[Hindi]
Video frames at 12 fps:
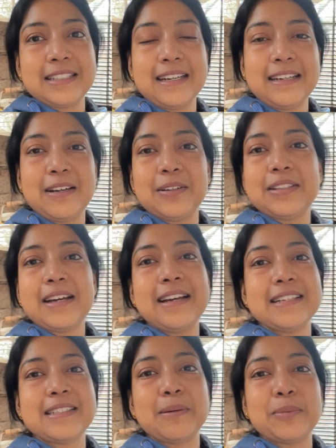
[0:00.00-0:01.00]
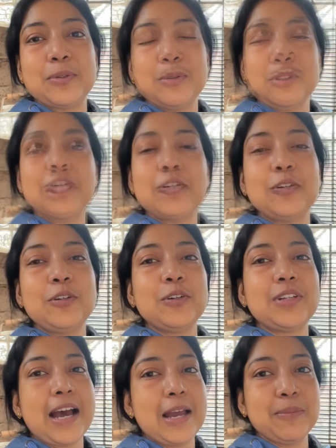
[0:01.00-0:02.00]
करना होता है सब कुछ तो
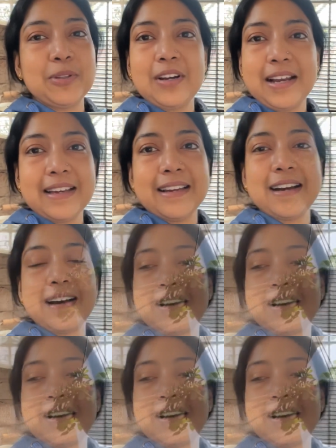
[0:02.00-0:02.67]
टाइम तो लगेगा